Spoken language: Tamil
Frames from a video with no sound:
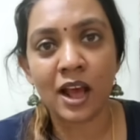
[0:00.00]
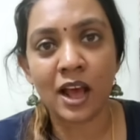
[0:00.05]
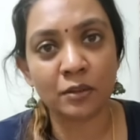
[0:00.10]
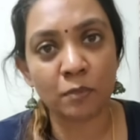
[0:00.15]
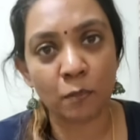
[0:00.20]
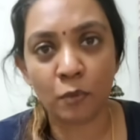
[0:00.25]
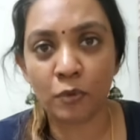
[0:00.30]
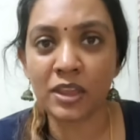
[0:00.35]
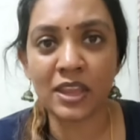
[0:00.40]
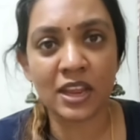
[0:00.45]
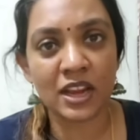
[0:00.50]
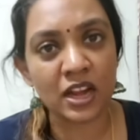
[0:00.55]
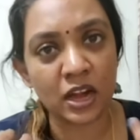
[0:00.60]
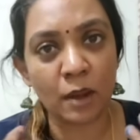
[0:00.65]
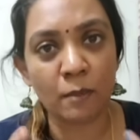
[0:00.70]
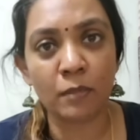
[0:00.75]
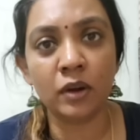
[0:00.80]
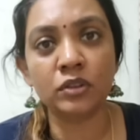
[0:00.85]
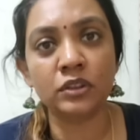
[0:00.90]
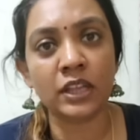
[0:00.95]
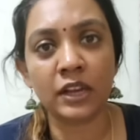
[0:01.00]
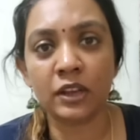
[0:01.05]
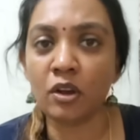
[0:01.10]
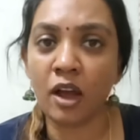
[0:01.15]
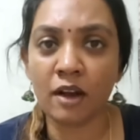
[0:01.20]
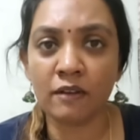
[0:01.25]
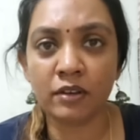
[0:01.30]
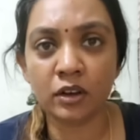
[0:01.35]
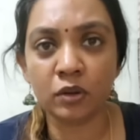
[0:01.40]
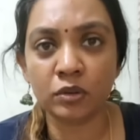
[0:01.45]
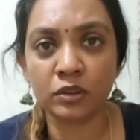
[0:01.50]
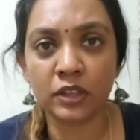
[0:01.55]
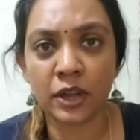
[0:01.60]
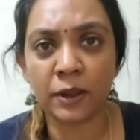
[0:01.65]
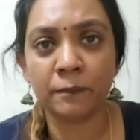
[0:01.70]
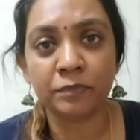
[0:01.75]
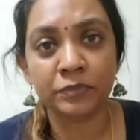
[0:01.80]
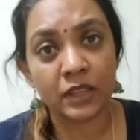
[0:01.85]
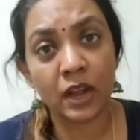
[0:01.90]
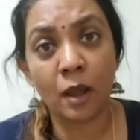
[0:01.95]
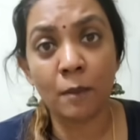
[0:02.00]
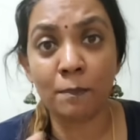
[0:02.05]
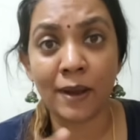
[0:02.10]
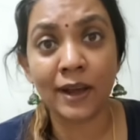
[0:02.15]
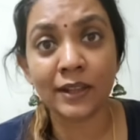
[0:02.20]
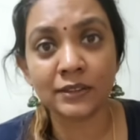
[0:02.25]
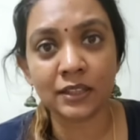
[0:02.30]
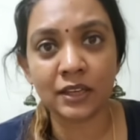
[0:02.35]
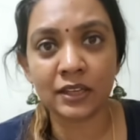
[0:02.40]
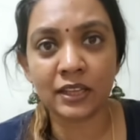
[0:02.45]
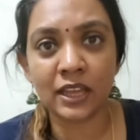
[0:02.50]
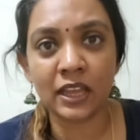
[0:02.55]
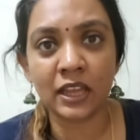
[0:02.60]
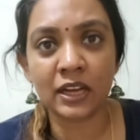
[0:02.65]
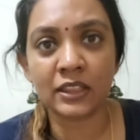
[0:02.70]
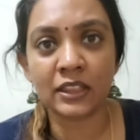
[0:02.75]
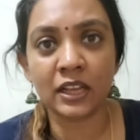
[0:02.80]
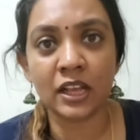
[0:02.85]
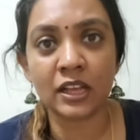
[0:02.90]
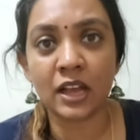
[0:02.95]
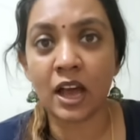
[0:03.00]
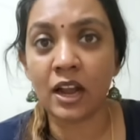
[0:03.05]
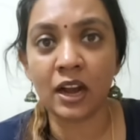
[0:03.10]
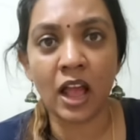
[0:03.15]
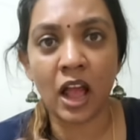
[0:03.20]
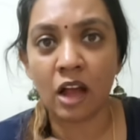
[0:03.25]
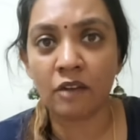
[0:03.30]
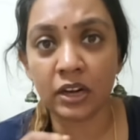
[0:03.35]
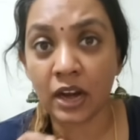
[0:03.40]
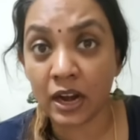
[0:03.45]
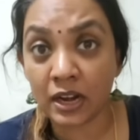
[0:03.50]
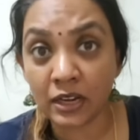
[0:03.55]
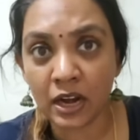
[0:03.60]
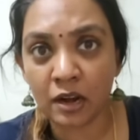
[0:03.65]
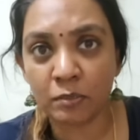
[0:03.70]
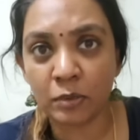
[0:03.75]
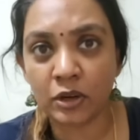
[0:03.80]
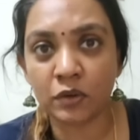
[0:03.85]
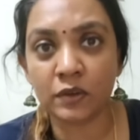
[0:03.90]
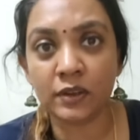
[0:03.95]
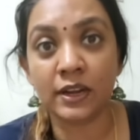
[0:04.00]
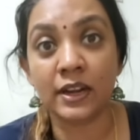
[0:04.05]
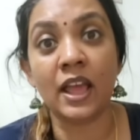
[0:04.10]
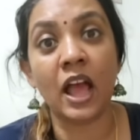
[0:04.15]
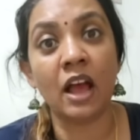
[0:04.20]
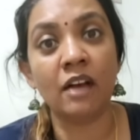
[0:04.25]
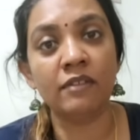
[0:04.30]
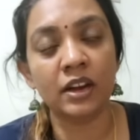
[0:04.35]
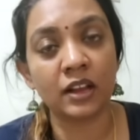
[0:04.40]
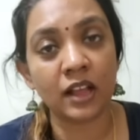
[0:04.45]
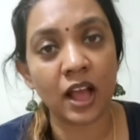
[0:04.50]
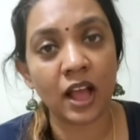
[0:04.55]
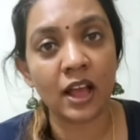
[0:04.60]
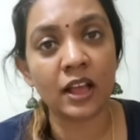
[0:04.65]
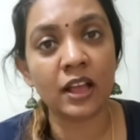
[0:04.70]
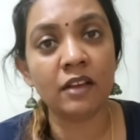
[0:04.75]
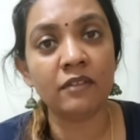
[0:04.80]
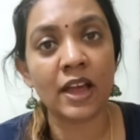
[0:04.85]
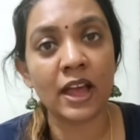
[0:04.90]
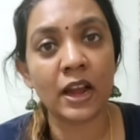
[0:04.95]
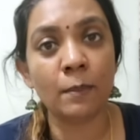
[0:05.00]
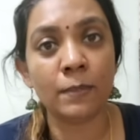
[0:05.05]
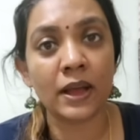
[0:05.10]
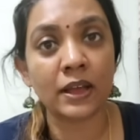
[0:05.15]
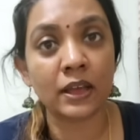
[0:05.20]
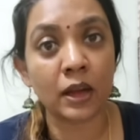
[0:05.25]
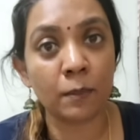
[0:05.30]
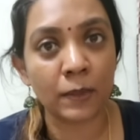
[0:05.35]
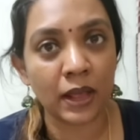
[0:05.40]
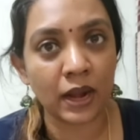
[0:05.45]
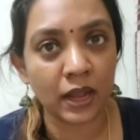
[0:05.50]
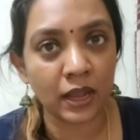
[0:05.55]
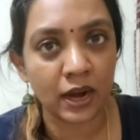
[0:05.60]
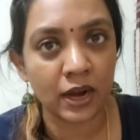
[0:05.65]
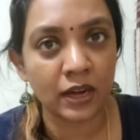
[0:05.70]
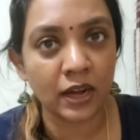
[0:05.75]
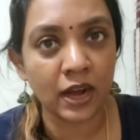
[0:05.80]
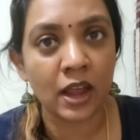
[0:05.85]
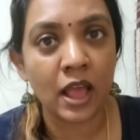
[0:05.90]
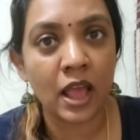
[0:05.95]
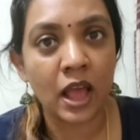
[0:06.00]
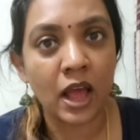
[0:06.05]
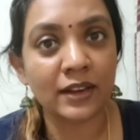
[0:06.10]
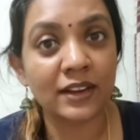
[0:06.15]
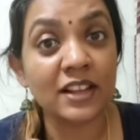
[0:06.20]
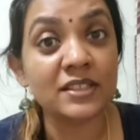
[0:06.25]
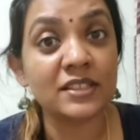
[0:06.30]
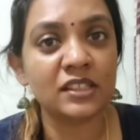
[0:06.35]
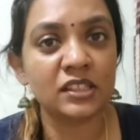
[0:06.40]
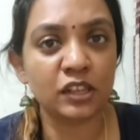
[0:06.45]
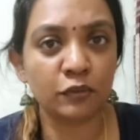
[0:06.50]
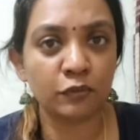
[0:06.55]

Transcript: அது என்ன நம்மளுக்கும் தெரியும் அவருக்கும் தெரியும் ஏன்னா பாத்துட்டு இருக்கேங்கிறதுக்கு காரணம் அவர் கண்கள் மட்டும் இல்ல அவருக்காக வேலை பாக்குற பல கண்கள் அதாவது சிக்ஸ்டி